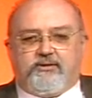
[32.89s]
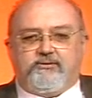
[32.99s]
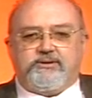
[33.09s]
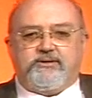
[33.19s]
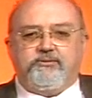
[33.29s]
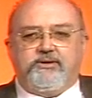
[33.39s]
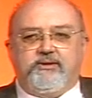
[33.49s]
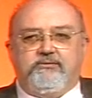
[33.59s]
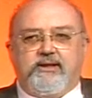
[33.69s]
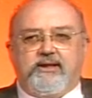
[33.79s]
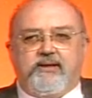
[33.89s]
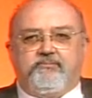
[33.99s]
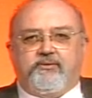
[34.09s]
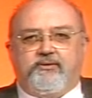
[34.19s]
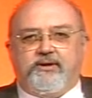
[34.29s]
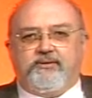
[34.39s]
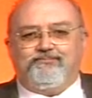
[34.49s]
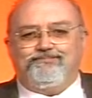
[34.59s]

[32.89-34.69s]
consecutive e poi